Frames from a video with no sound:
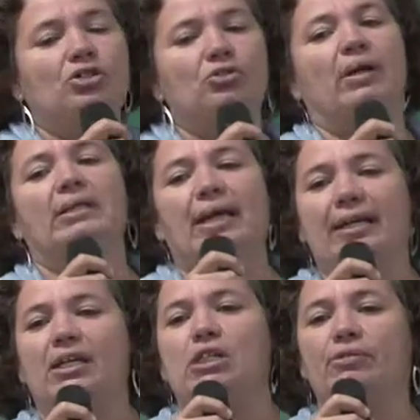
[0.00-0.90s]
de uma
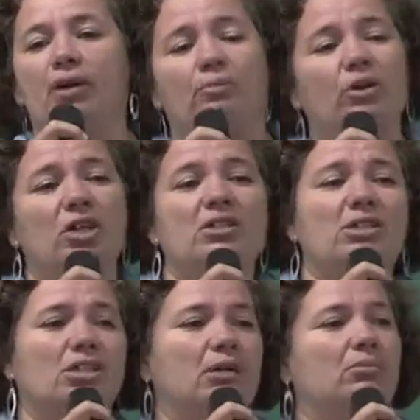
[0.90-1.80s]
integrante que falou: Pô, nós
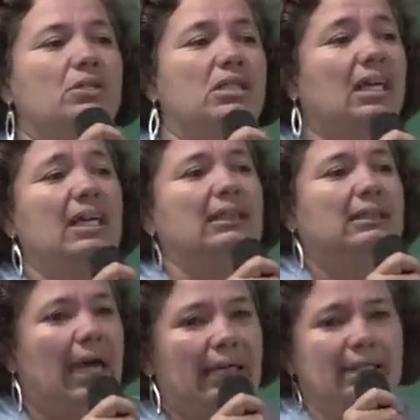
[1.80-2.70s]
estamos
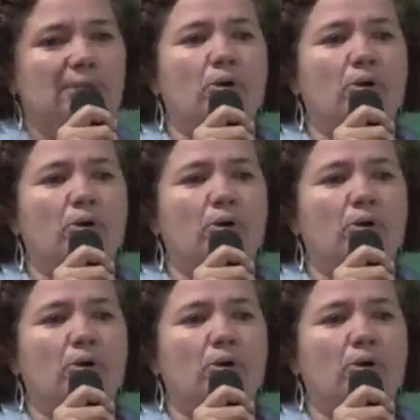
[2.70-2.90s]
desencantadas,